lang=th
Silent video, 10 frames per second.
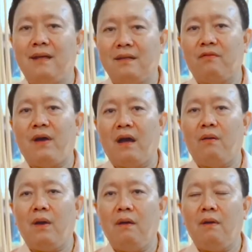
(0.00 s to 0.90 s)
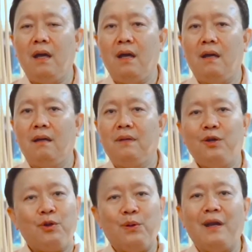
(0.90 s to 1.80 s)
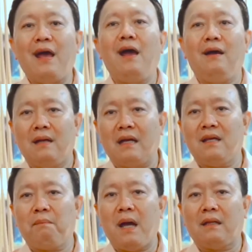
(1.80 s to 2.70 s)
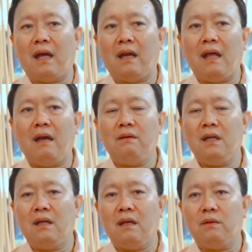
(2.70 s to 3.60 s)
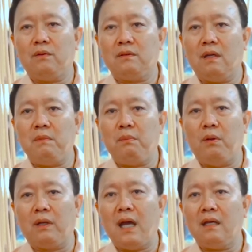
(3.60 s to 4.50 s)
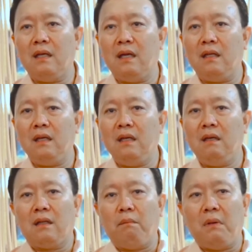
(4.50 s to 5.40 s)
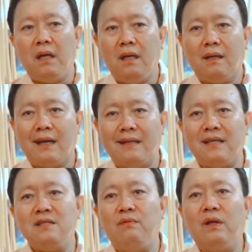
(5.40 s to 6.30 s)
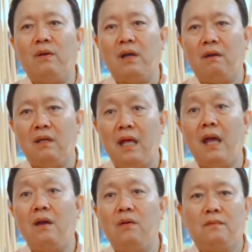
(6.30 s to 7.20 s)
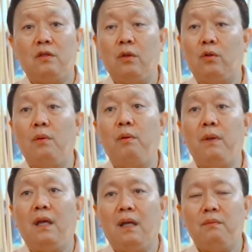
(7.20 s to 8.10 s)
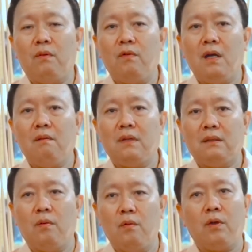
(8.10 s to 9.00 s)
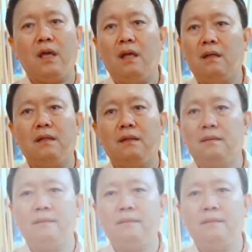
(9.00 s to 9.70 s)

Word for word: อยากจะฝากเอาไว้ว่าไม่ต้องกลัวนะฮะหลังจากผ่าตัดแล้วเนี่ยเราจะมีผลข้างเคียงที่ทำให้การใช้ชีวิตของเราเนี่ยแย่ลงในส่วนตัวผมเองนะผมว่าผมโอเคเลย